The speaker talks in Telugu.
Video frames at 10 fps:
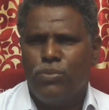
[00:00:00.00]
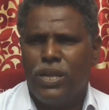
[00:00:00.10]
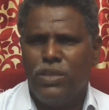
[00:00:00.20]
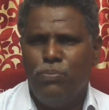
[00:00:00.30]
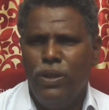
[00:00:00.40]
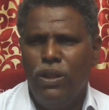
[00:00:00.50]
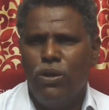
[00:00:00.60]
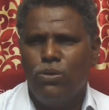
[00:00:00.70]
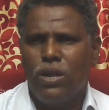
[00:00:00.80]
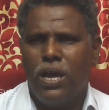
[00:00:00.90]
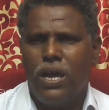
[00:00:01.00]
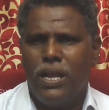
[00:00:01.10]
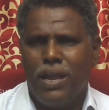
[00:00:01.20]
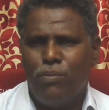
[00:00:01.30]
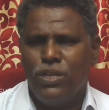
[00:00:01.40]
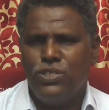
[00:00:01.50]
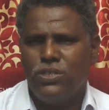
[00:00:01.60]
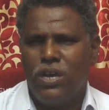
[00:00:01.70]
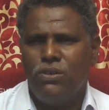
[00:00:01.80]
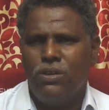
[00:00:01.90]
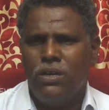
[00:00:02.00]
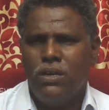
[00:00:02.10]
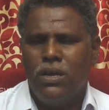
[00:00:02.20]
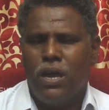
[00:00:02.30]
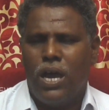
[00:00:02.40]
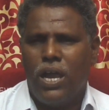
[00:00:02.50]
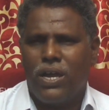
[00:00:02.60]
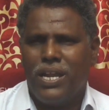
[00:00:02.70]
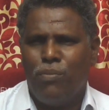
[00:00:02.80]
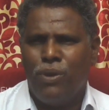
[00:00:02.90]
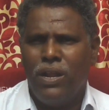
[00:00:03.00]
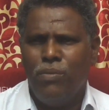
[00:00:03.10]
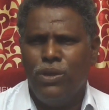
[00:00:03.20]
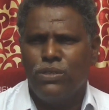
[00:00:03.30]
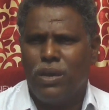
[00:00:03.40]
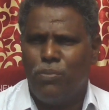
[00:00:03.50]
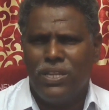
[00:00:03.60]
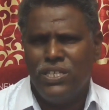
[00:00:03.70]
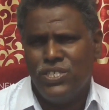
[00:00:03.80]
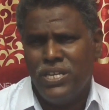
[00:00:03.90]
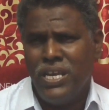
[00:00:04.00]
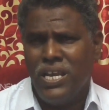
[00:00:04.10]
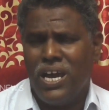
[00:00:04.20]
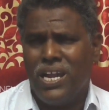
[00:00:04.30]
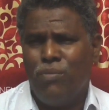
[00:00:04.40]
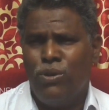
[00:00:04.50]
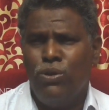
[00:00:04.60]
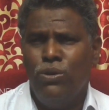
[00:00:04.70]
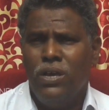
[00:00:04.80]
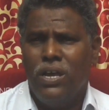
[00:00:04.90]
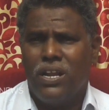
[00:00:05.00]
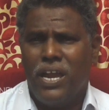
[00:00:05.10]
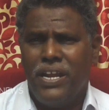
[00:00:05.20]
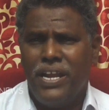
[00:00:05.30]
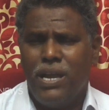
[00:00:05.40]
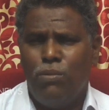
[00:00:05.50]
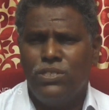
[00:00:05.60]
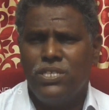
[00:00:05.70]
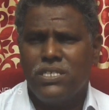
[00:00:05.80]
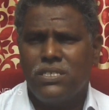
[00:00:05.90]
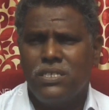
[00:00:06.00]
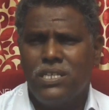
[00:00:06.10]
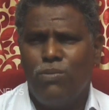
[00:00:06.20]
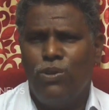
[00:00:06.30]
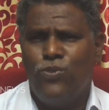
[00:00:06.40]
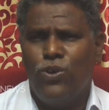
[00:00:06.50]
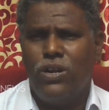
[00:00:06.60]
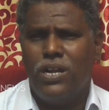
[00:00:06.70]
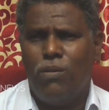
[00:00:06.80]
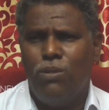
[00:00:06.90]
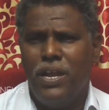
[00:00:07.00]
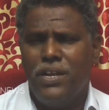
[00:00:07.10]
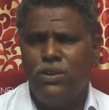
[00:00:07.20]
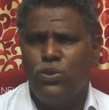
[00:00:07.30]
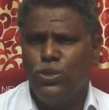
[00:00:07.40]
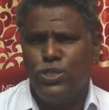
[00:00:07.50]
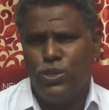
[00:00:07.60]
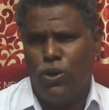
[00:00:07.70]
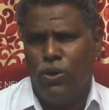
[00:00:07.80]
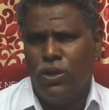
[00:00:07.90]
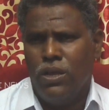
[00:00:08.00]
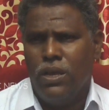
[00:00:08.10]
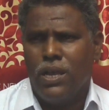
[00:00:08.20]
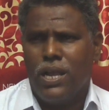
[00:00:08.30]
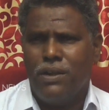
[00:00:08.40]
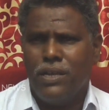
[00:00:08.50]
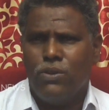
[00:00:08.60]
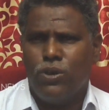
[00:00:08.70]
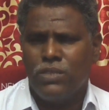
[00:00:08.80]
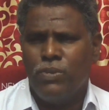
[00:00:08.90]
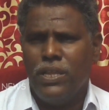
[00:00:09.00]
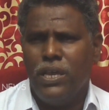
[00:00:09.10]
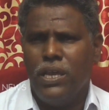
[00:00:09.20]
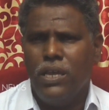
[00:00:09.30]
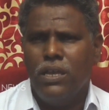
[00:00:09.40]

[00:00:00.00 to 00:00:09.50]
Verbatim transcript: ప్రతి బిల్లులో కూడా నెంబర్ ఇచ్చున్నాను ఆ యొక్క నెంబర్ని మీరు సంప్రదించండి ఆ నెంబరు నైన్ ఎయిట్ డబల్ సిక్స్ డబల్ ఫోర్ డబల్ ఎయిట్ టూ జీరో కాబట్టి కొంతమంది